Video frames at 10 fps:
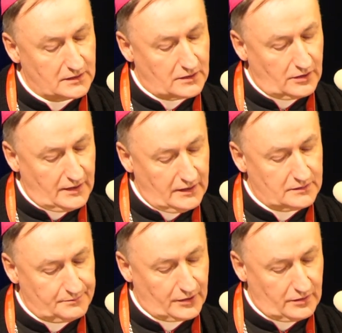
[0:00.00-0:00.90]

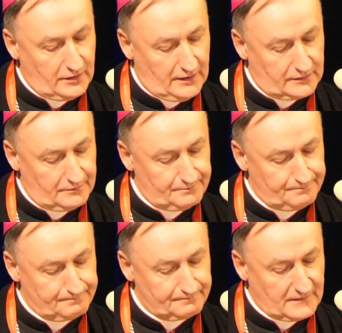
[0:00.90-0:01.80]
kolejnym pokoleniom.
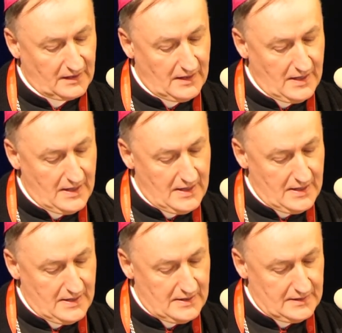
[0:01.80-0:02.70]

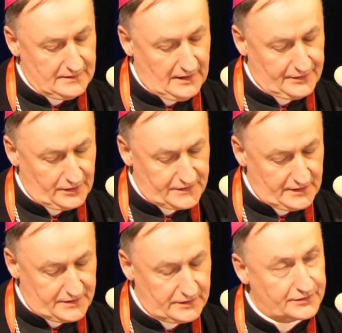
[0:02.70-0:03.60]
Na
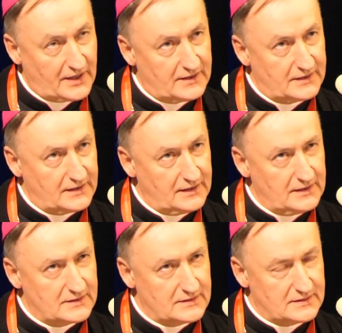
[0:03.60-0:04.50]
drodze
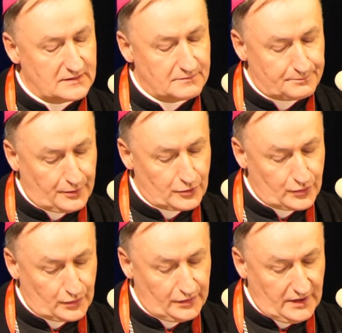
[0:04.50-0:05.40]
synodalnej
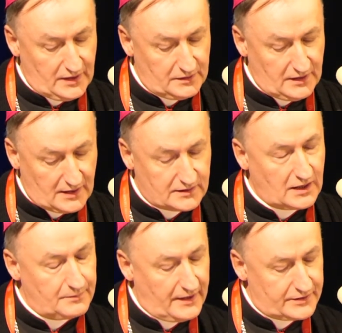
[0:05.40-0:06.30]
poszukujemy jak
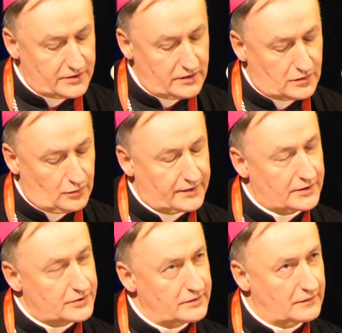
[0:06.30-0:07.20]
najbardziej
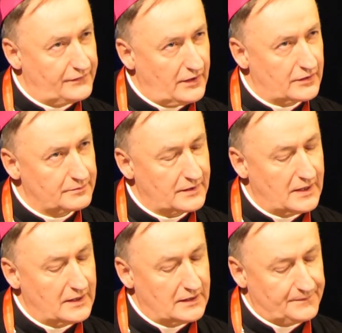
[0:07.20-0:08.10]
skutecznych form
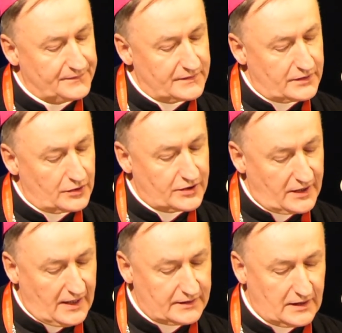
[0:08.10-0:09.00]

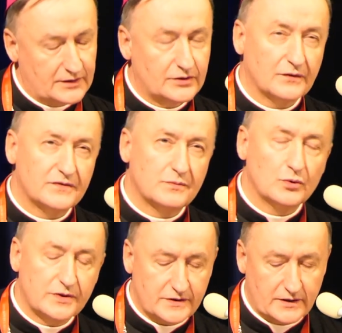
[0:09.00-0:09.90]
docierania do
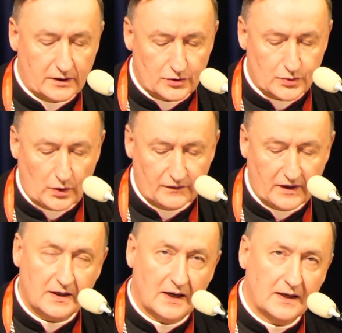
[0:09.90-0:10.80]
współczesnego
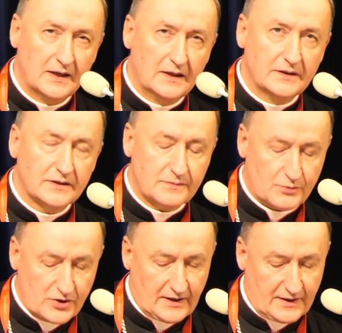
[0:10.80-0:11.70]
człowieka z
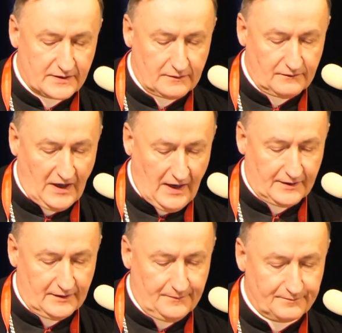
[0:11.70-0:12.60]
przekazem
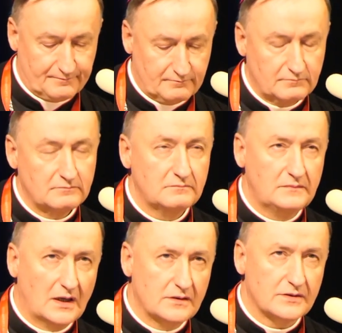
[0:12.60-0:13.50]
wiary,
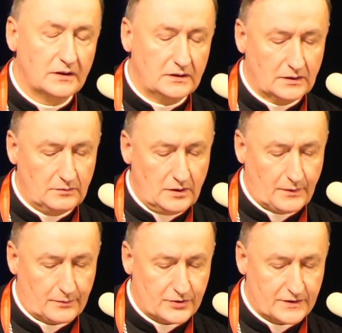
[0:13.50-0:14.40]
między innymi
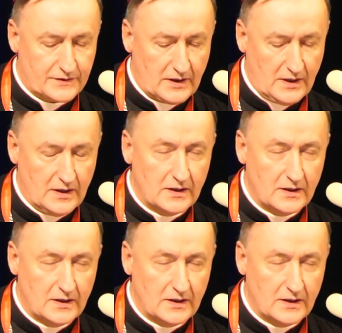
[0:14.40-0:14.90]
poprzez